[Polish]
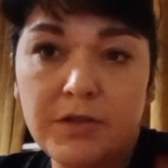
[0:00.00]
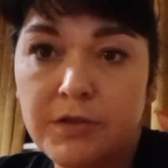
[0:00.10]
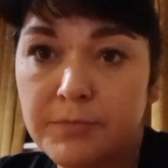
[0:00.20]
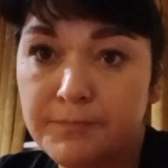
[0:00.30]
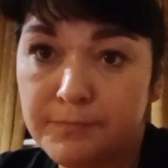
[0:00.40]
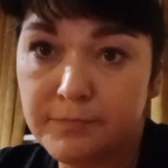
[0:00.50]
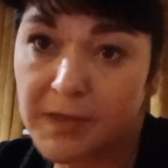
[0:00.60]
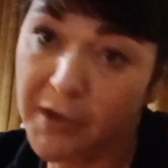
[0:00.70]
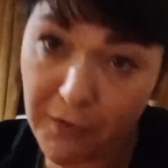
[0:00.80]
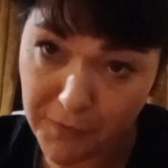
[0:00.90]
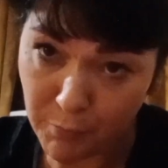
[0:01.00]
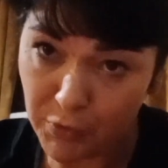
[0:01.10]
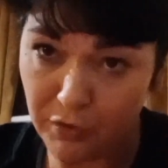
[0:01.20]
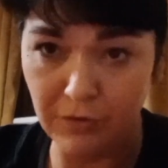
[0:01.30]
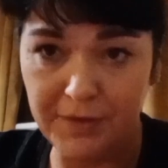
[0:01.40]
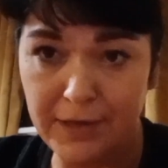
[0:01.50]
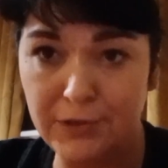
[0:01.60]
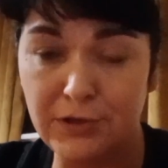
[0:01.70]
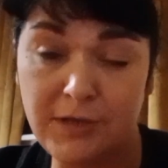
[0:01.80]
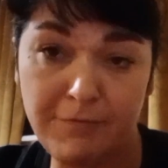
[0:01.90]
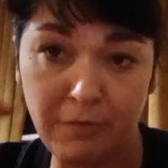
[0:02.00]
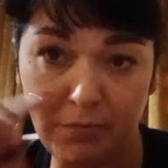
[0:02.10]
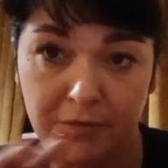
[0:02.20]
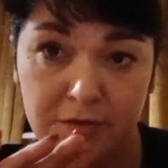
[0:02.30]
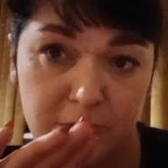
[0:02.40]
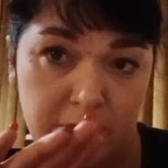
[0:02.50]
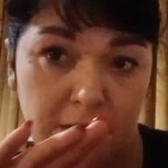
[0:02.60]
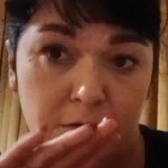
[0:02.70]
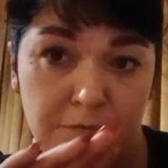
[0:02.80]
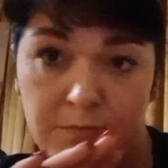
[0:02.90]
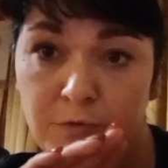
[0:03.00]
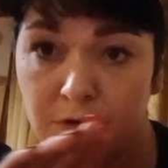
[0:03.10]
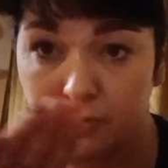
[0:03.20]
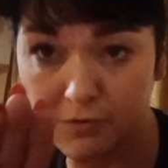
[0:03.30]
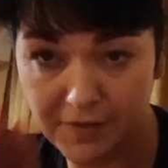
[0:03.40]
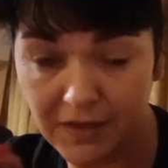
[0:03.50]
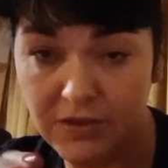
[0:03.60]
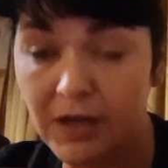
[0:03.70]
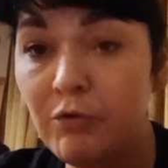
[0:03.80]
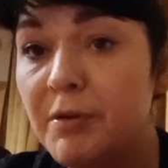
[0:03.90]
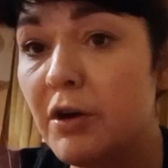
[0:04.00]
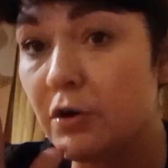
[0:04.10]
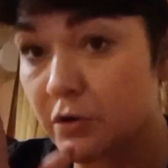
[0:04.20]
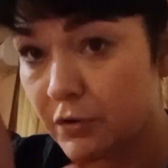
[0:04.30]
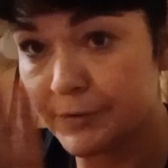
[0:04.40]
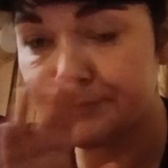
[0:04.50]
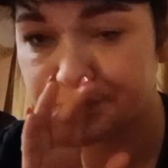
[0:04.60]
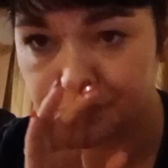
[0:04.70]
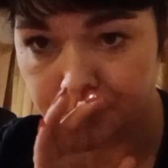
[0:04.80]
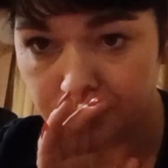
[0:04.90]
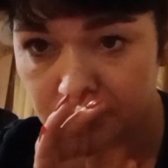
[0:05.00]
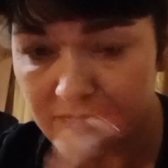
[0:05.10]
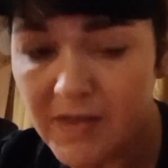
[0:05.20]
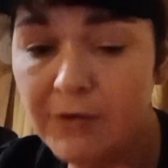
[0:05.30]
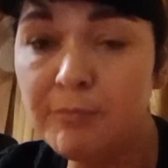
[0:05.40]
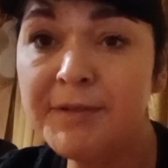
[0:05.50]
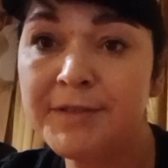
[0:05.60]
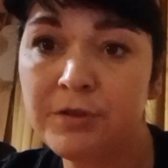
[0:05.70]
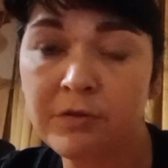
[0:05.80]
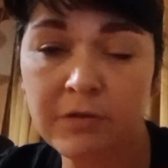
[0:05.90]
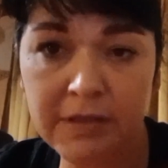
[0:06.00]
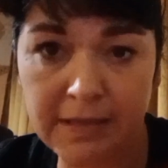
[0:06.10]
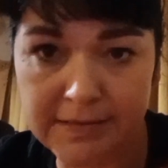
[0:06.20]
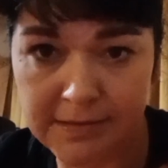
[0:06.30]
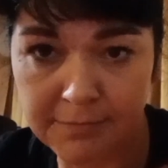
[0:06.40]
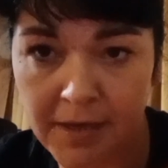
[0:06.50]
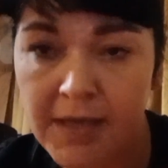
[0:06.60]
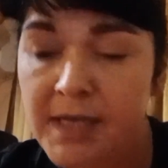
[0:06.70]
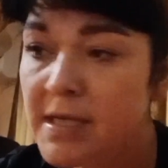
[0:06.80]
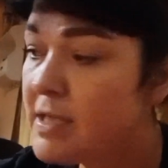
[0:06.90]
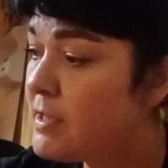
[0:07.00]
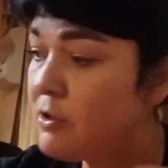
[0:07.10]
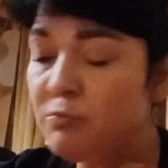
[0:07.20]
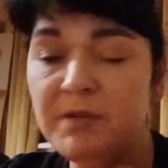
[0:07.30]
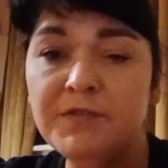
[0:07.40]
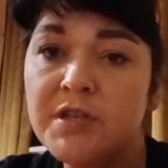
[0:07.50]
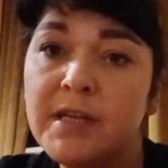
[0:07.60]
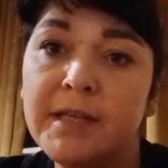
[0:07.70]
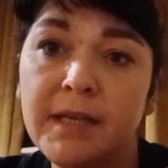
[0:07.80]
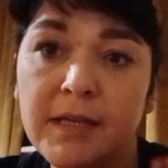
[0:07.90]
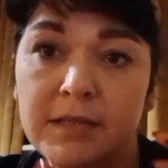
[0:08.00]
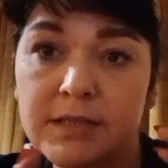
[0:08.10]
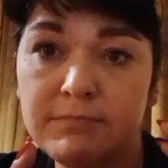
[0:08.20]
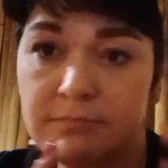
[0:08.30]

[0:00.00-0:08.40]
e, jakiego filmu nie oglądajcie. Chciałam wam powiedzieć, jakiego filmu nie oglądajcie. Ja lubię horrory. Lubię też horrory klasy B. Lubię wszelkie,